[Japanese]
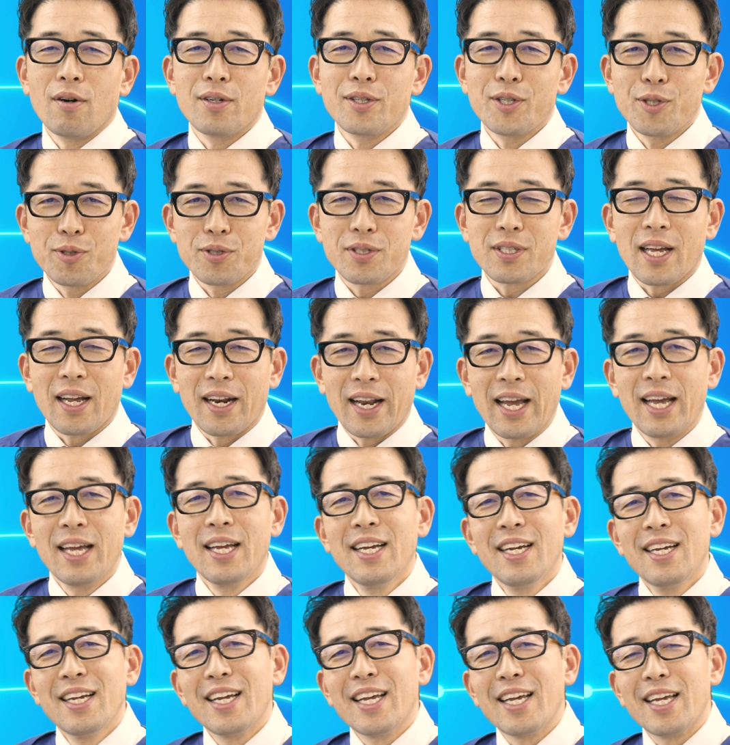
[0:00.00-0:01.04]
ニュースやね、
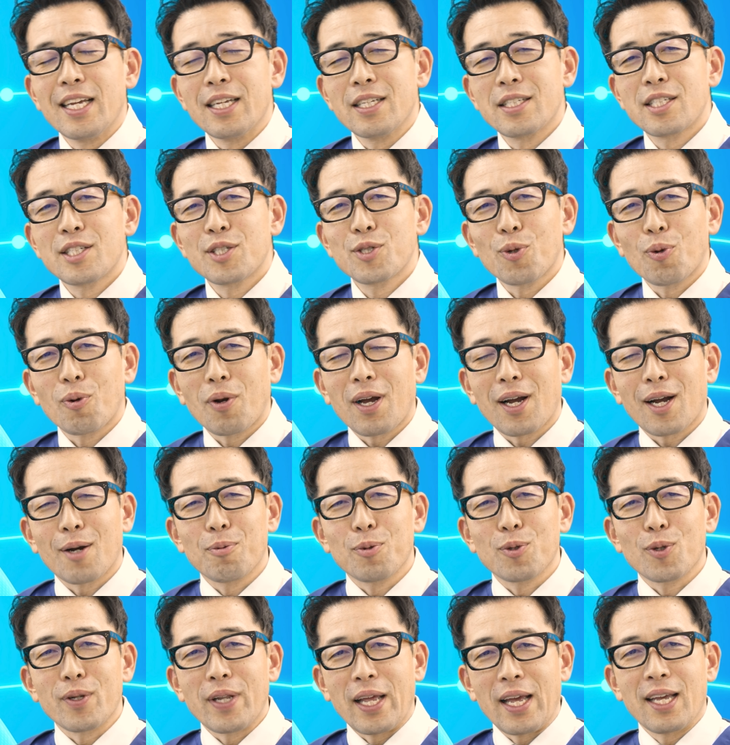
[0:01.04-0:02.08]
えー、事情なんか
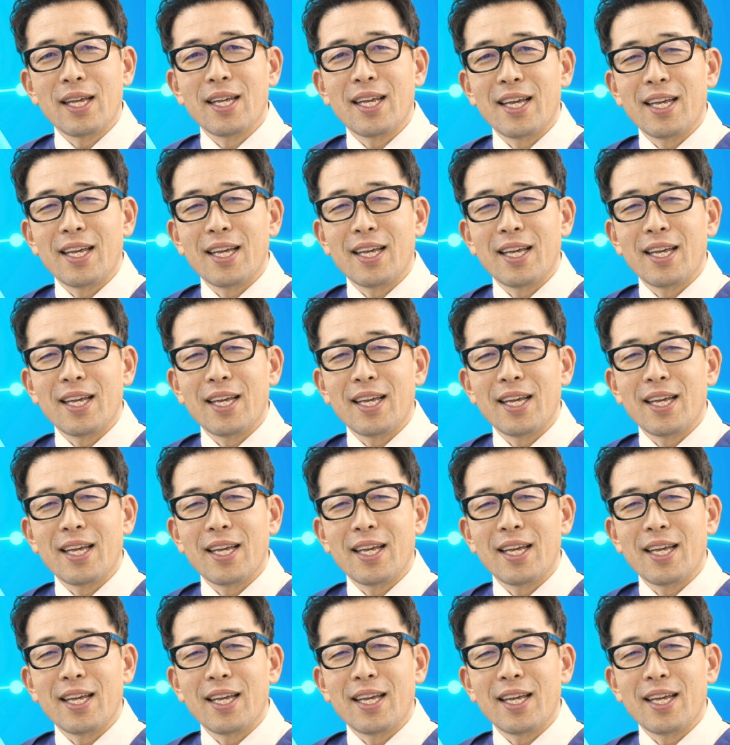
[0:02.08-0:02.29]
もね、